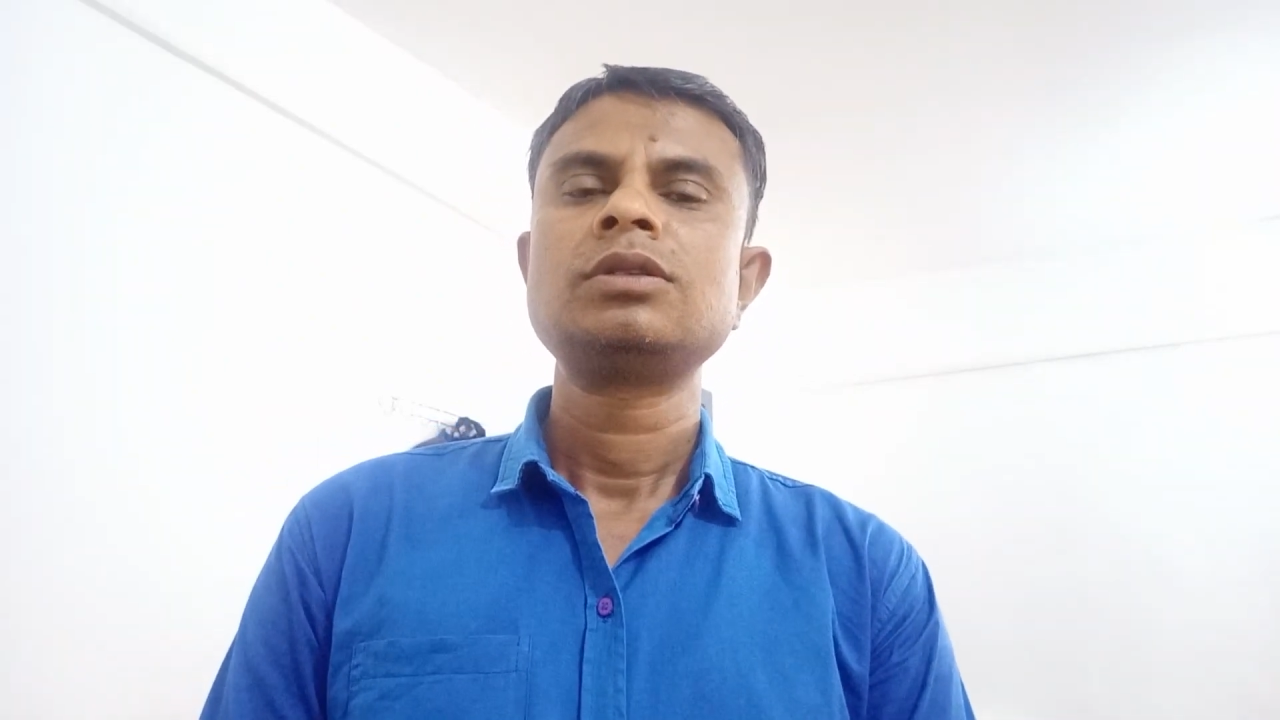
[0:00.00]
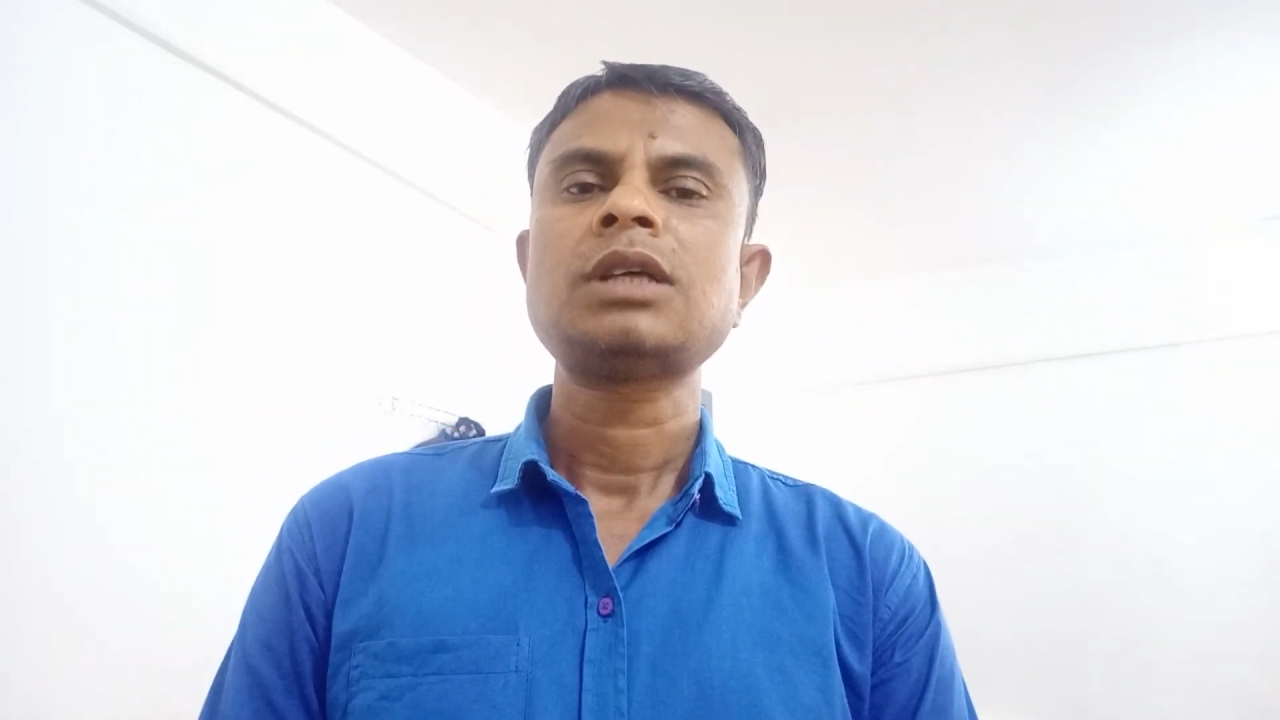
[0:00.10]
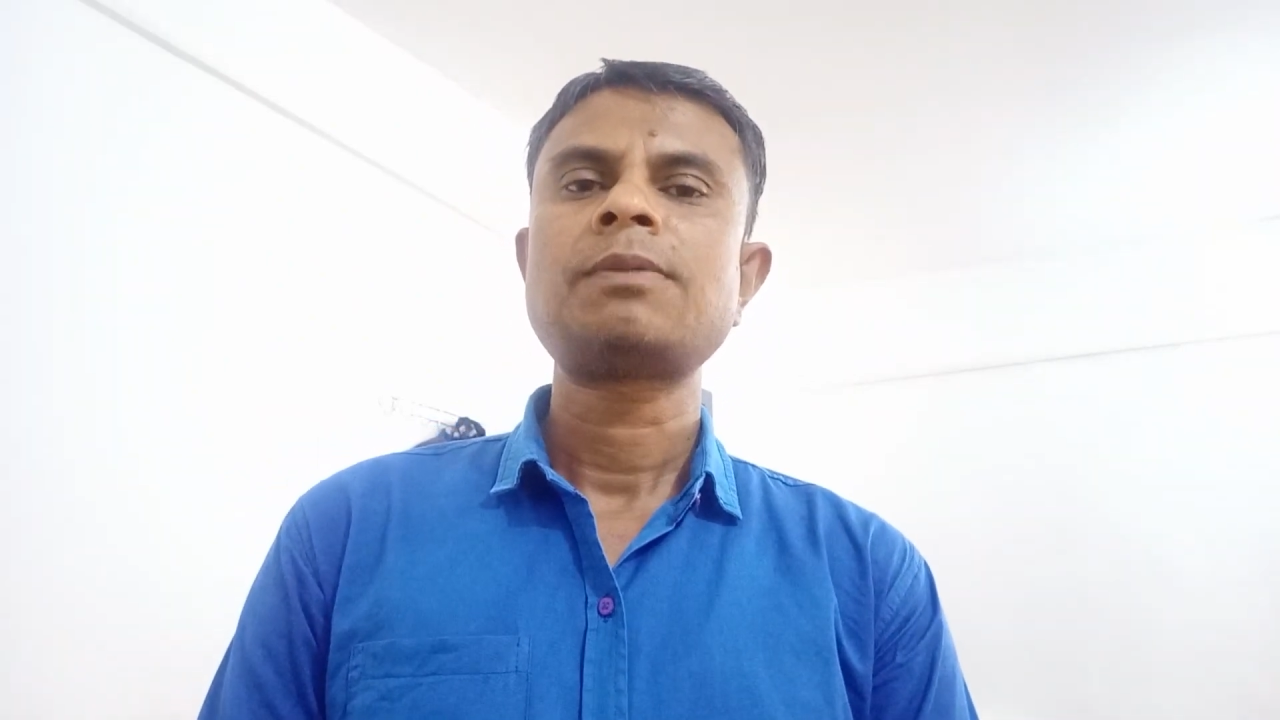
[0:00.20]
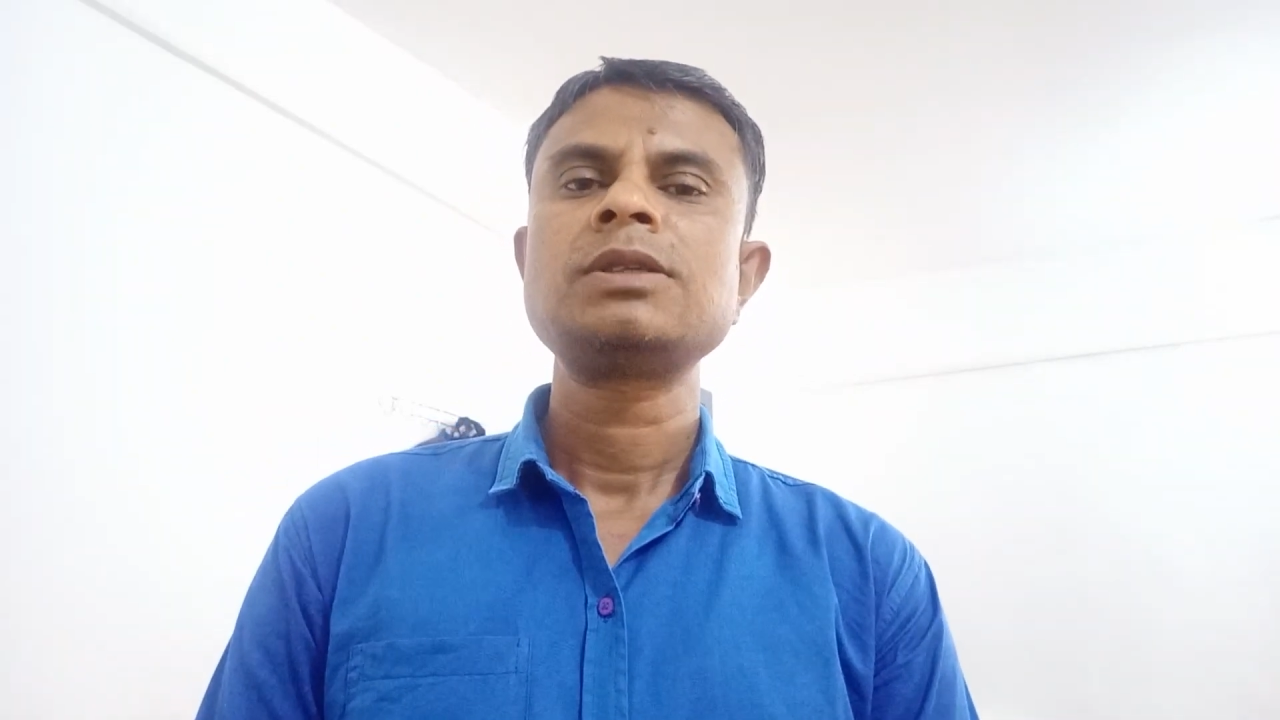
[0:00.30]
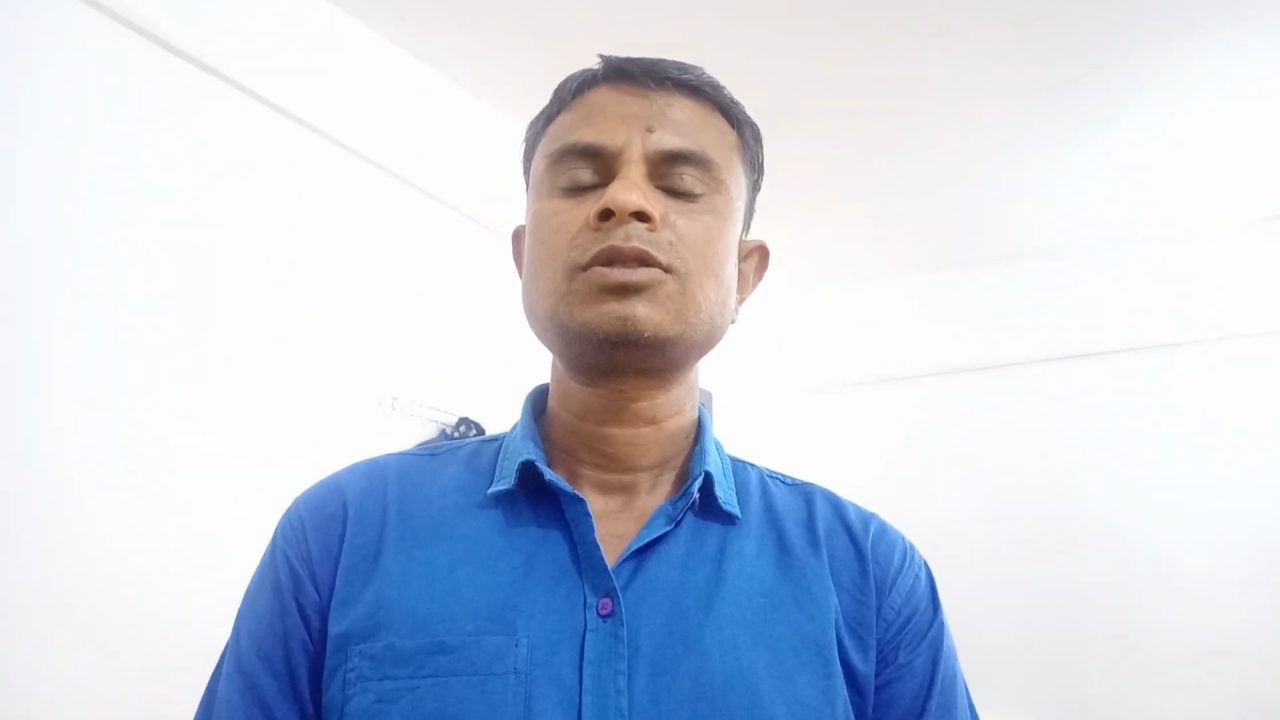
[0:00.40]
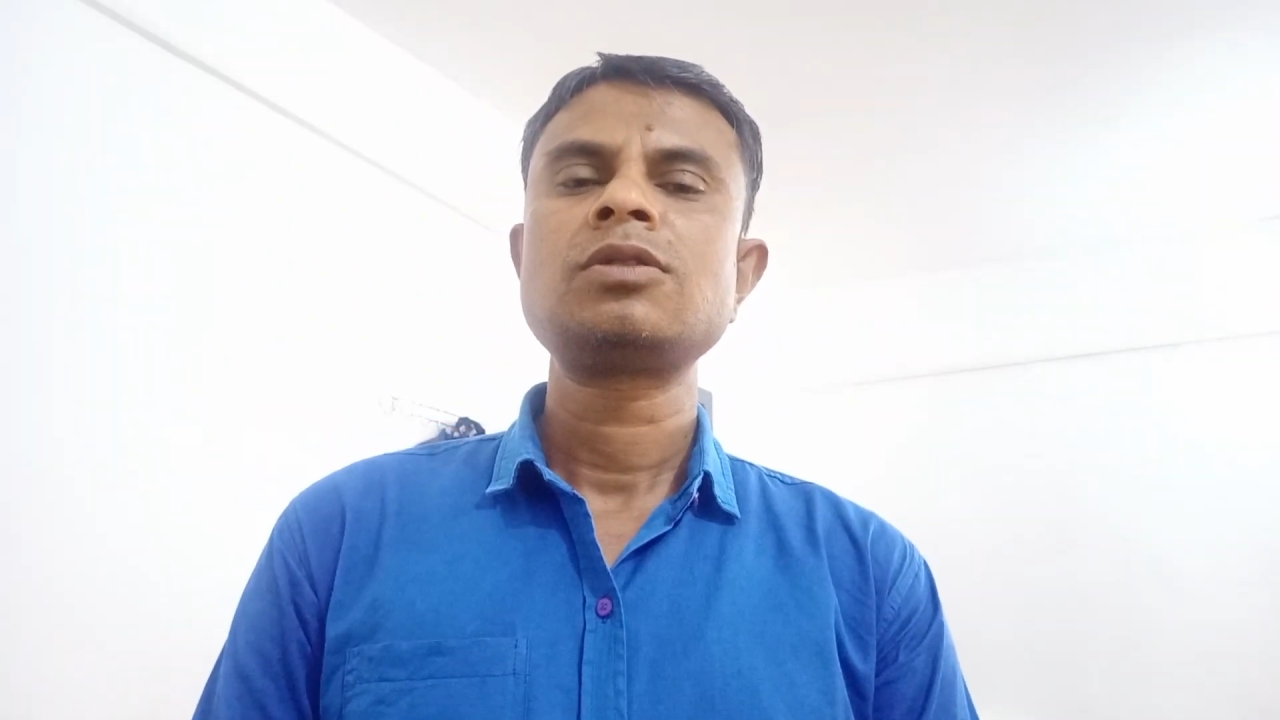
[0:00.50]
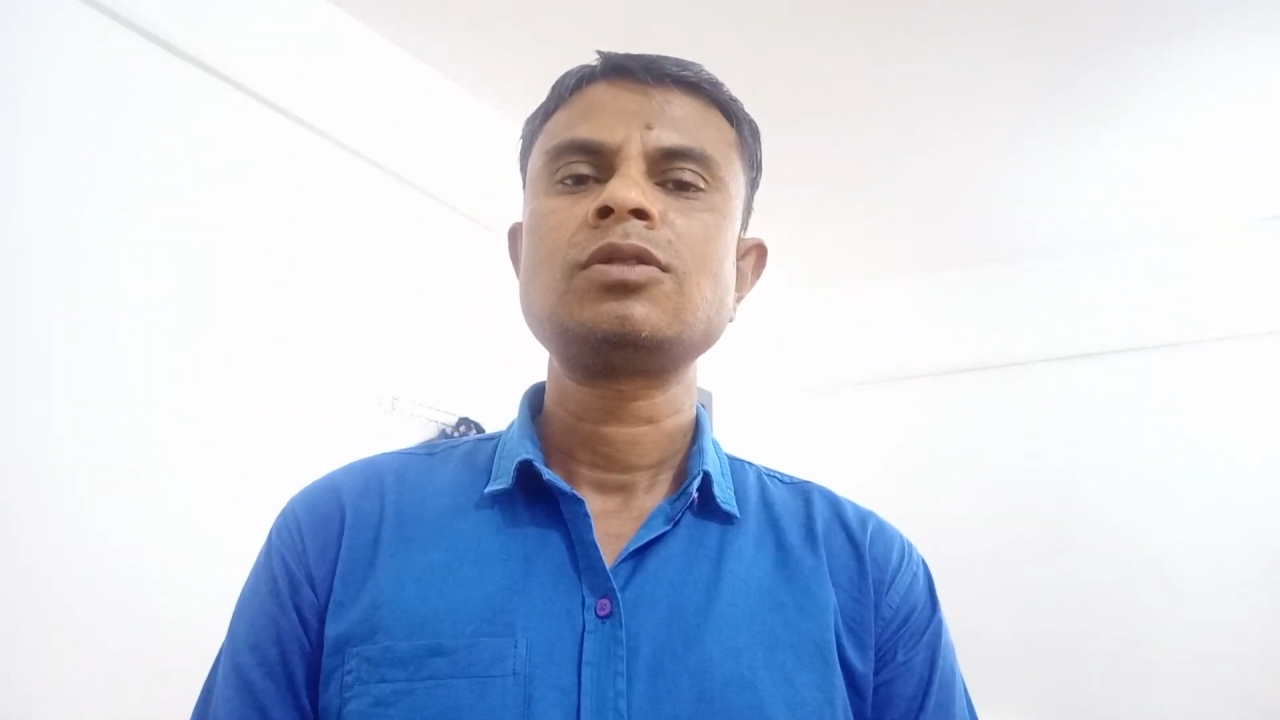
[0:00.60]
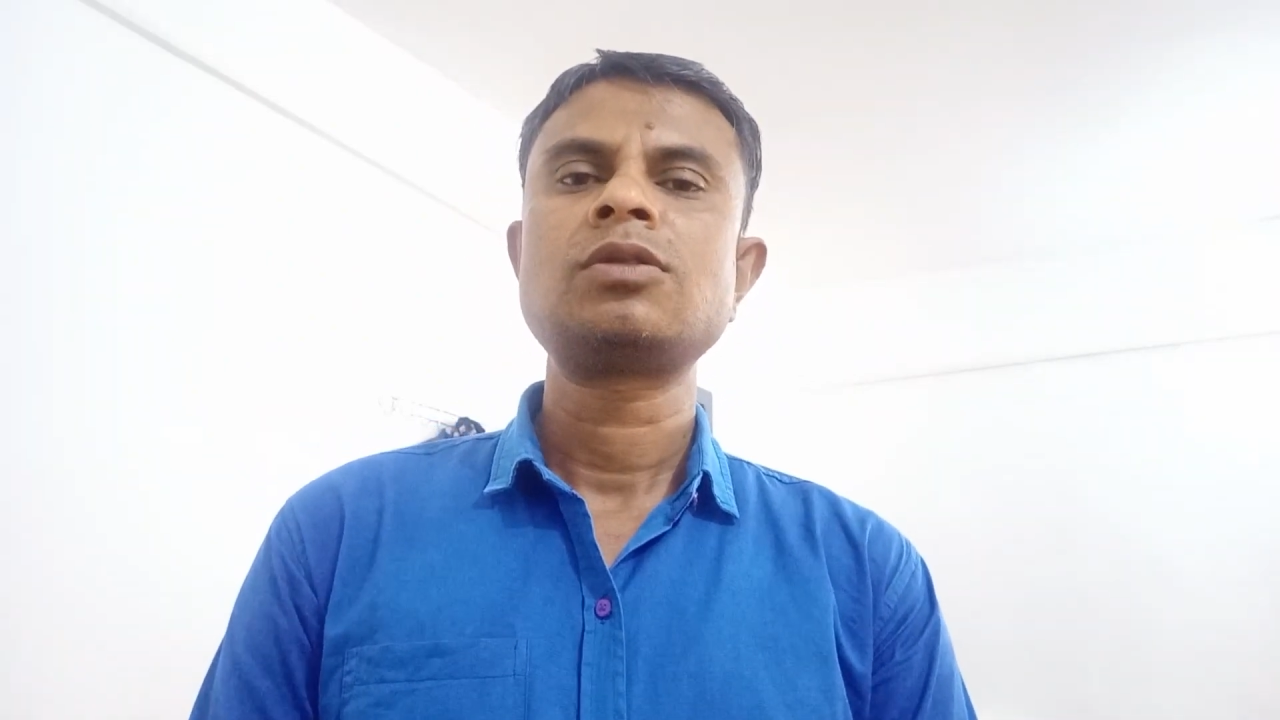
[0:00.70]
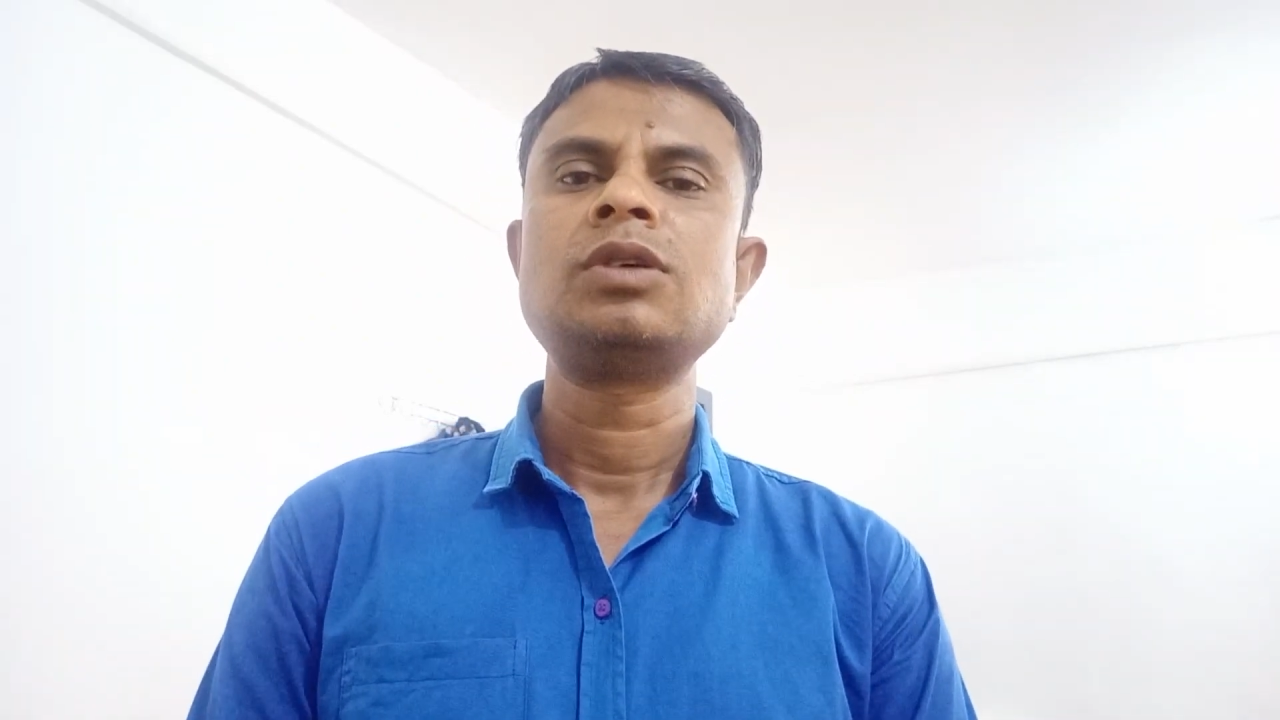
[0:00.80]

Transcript: চার পাঁচজন লোক